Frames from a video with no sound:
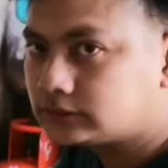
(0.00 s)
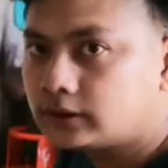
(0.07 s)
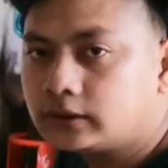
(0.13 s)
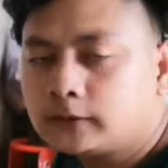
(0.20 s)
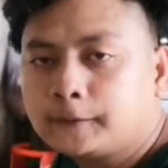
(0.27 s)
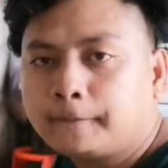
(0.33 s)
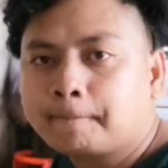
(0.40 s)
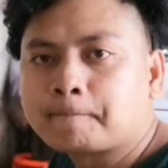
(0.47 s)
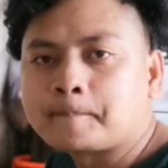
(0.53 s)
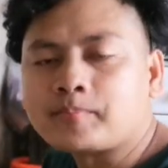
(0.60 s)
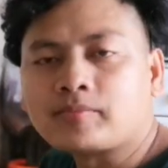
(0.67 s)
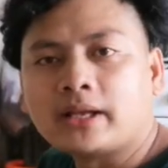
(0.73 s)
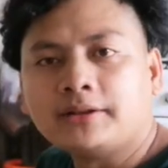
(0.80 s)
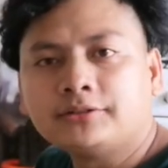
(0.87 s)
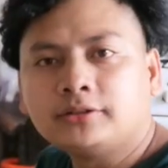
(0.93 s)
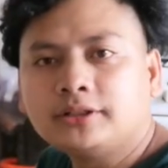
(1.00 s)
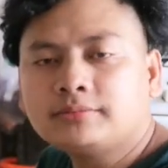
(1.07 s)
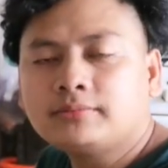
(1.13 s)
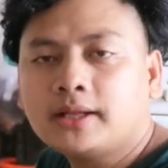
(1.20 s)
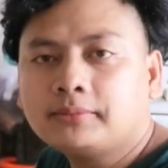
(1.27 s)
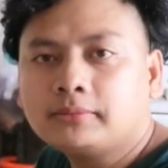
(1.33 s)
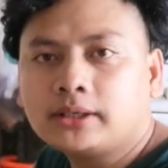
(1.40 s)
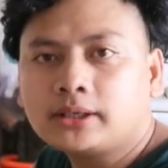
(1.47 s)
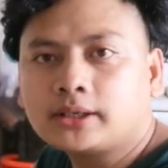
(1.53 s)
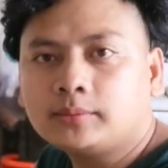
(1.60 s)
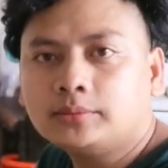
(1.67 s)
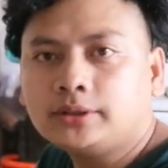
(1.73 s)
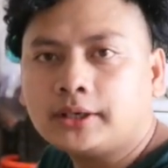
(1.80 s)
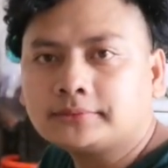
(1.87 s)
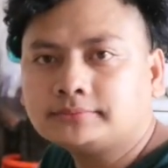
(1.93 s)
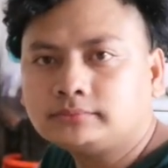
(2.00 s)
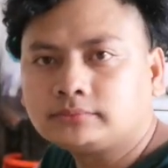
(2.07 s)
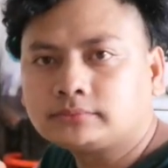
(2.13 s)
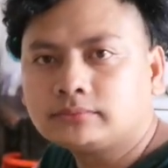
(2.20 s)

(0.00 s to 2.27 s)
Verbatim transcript: So, sulit lang mga kabunak.